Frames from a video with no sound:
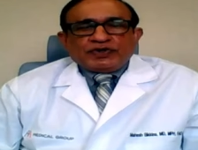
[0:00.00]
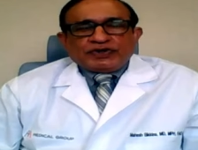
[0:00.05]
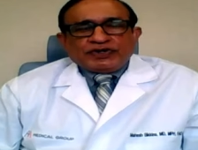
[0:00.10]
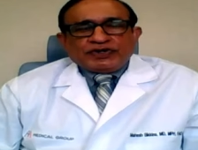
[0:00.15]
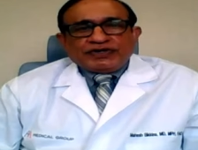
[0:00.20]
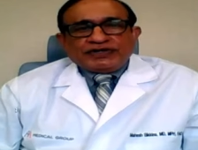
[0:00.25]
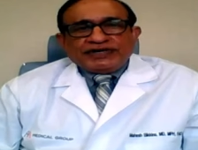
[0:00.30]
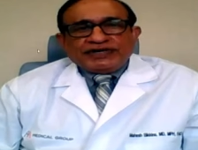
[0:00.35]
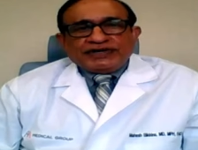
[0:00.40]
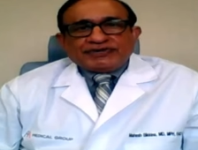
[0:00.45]

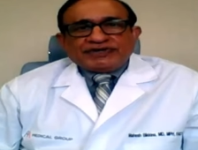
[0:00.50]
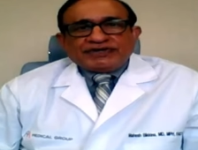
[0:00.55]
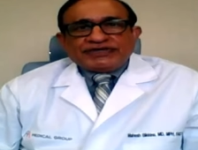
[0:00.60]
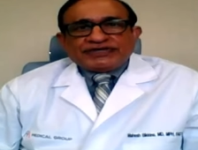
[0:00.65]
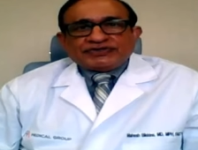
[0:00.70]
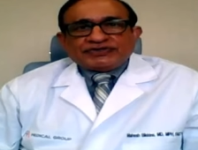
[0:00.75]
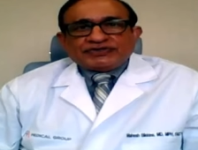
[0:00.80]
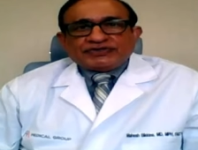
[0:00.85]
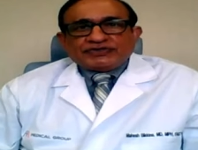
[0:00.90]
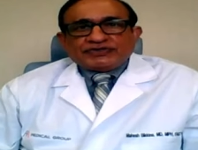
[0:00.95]
కరోనా
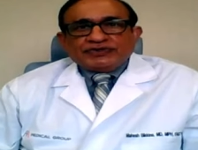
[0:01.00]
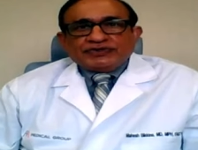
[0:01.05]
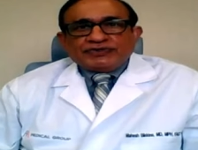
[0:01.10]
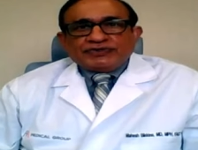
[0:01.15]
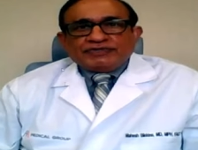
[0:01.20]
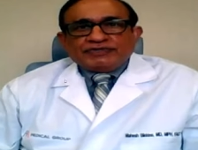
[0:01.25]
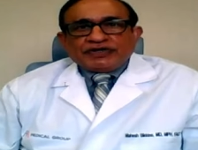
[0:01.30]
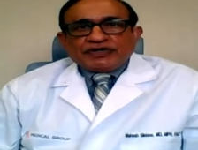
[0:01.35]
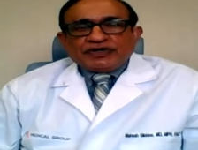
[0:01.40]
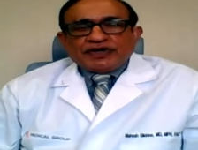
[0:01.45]
వైరస్
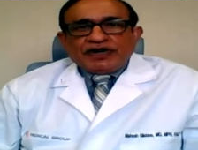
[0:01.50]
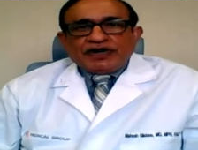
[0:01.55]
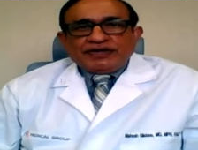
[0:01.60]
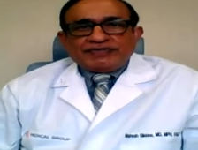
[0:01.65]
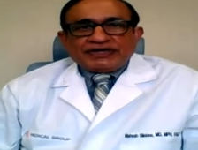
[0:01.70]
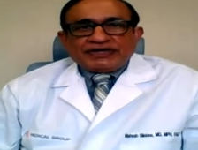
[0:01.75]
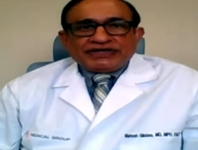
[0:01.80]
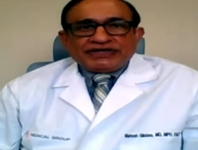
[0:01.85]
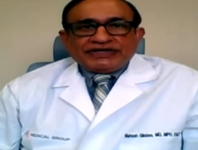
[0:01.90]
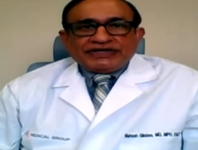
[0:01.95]

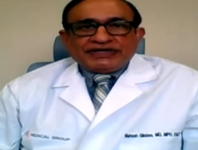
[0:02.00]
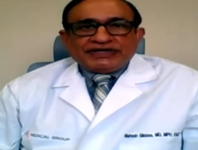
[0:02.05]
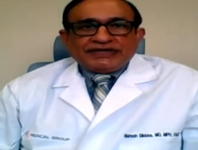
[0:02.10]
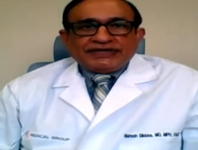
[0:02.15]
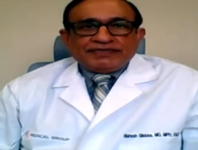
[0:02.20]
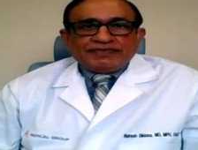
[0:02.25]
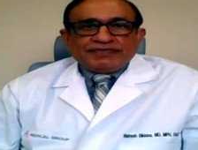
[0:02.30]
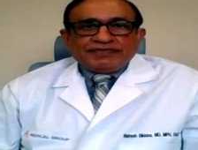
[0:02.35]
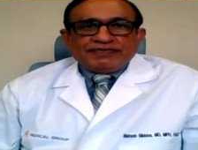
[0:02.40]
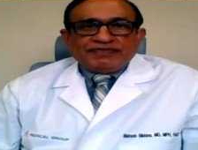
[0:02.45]
కామన్గా
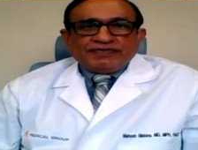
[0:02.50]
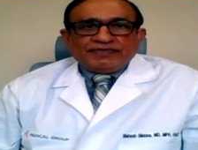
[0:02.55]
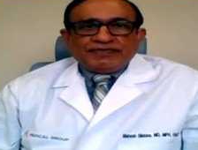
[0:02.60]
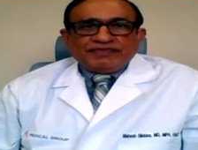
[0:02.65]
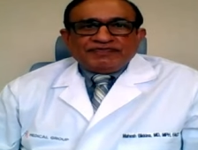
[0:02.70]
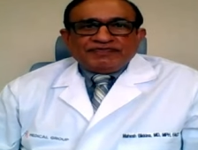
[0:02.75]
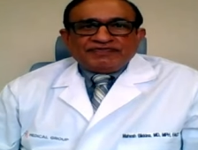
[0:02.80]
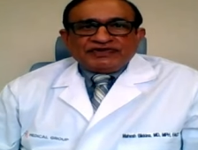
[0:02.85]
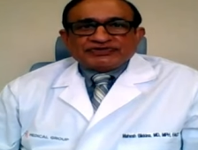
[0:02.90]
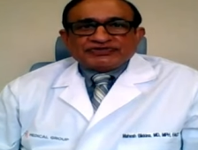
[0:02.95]

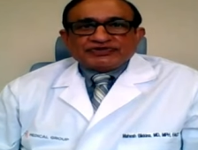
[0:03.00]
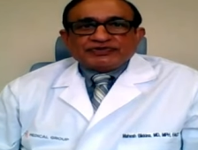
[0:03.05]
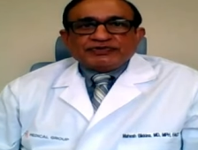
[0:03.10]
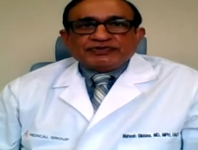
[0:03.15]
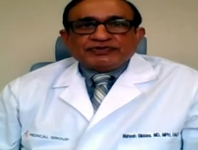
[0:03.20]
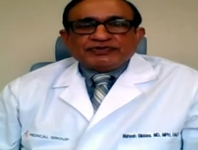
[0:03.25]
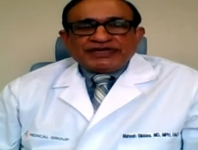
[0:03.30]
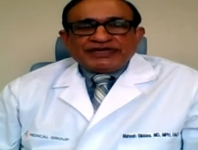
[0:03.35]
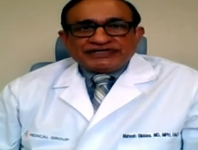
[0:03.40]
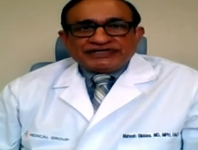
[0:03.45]
ఫస్ట్
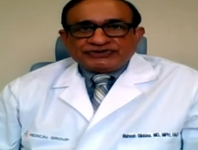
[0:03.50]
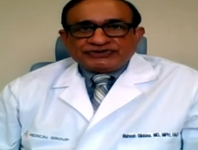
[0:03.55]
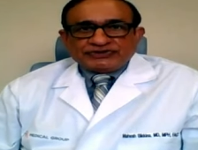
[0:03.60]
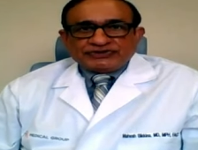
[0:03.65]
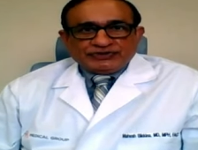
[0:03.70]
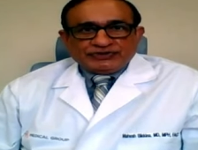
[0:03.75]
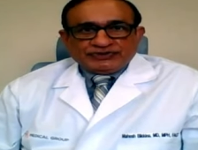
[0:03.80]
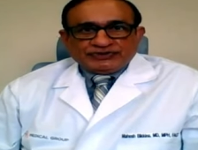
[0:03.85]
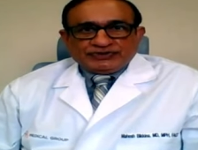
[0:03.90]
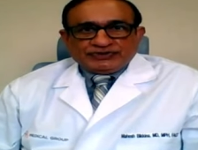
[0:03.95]

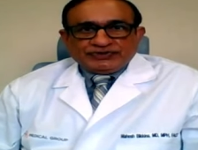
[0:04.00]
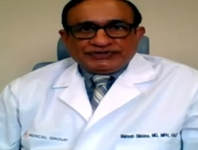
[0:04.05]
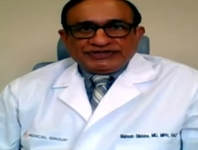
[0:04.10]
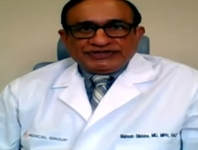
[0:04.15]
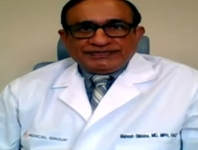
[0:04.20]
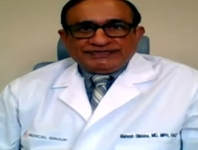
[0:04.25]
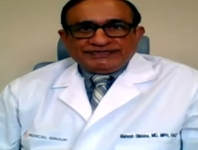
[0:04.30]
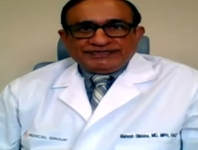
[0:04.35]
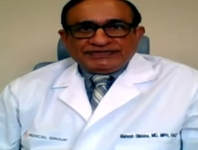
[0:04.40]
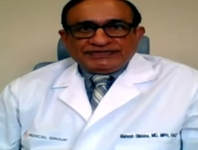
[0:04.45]
లంగ్స్కి
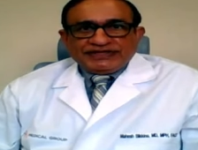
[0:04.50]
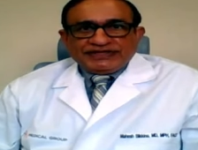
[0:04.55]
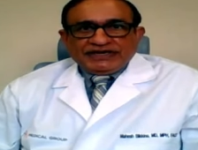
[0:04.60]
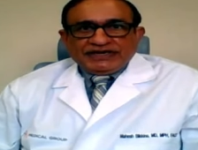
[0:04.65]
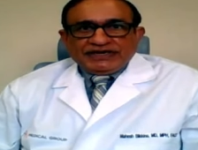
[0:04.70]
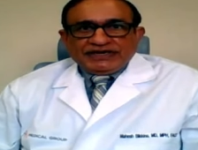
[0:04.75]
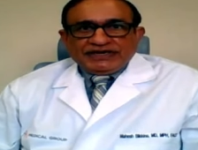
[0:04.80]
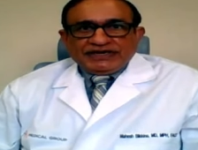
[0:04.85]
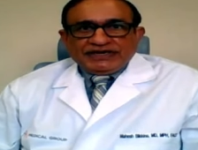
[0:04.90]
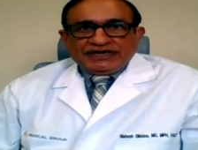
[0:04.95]
వస్తుంది
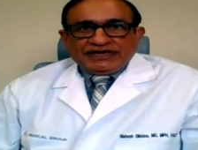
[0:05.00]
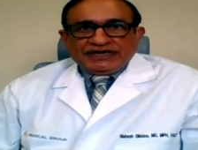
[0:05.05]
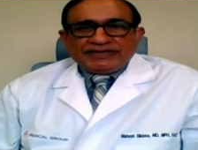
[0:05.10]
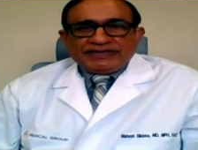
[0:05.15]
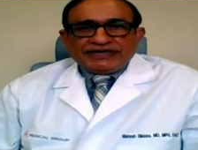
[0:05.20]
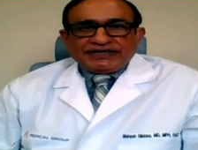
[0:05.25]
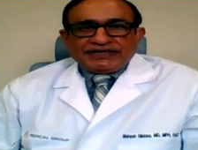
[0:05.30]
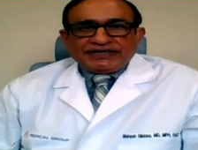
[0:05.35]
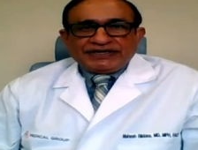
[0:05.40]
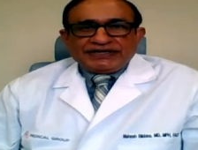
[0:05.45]

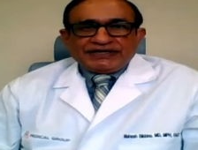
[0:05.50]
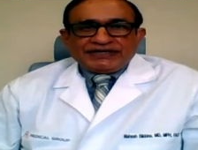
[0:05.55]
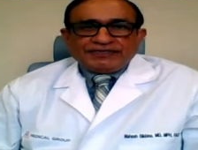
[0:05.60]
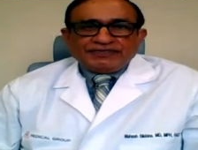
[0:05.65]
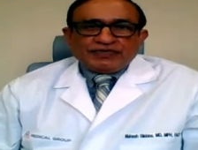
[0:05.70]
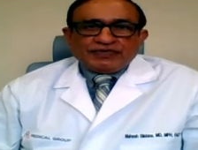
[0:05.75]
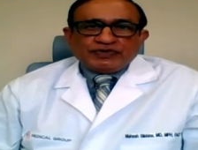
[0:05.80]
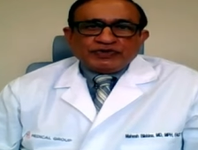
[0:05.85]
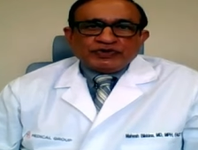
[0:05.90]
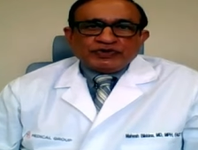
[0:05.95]
మనకి
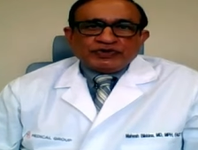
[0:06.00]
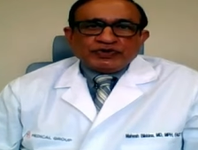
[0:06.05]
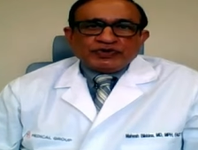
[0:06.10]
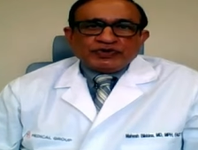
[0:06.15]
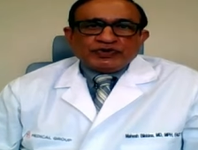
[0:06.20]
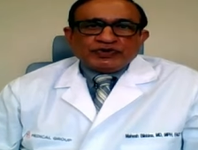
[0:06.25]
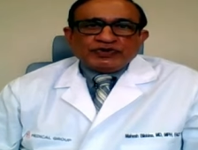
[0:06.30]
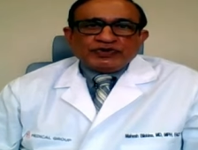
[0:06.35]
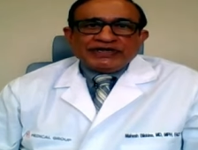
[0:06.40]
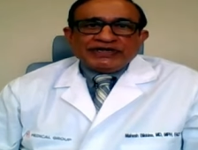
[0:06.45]
ముందు
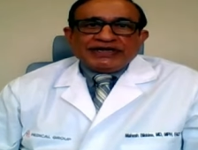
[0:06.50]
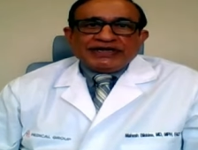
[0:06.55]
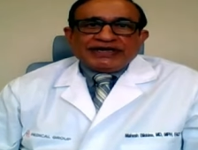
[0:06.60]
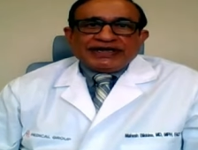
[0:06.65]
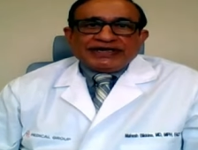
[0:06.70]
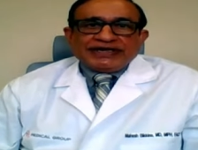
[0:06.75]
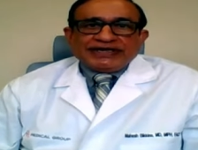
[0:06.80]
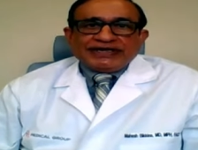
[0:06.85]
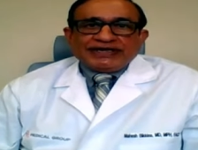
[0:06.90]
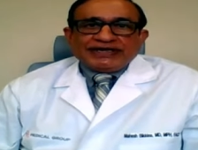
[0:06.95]

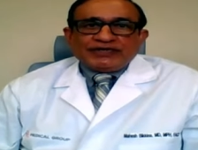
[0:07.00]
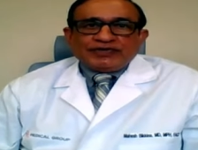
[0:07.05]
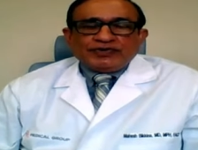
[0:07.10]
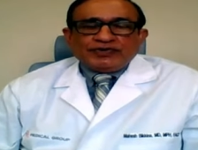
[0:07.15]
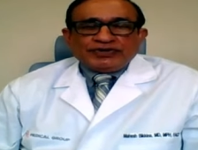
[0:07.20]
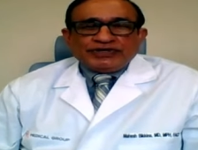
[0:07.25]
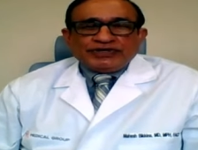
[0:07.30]
లైక్